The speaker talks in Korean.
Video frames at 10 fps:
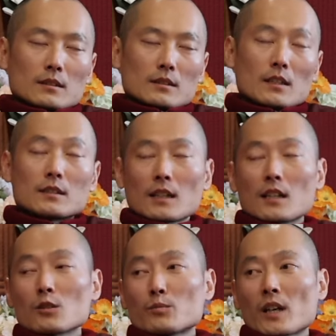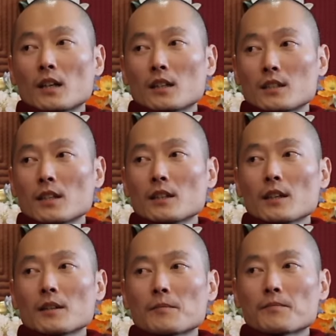사실 그 쌍카라 우백가
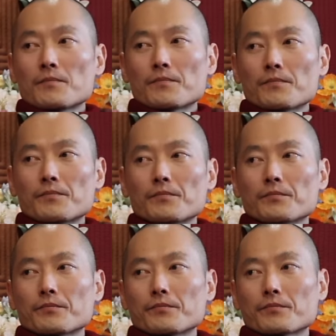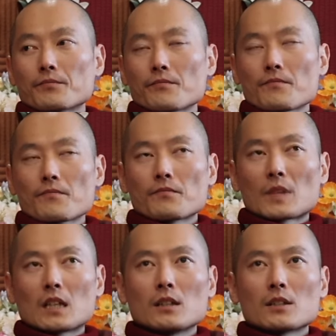지혜인데 음,
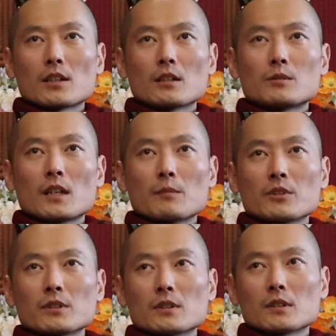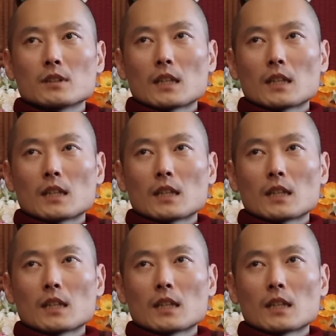그걸 체험을 하면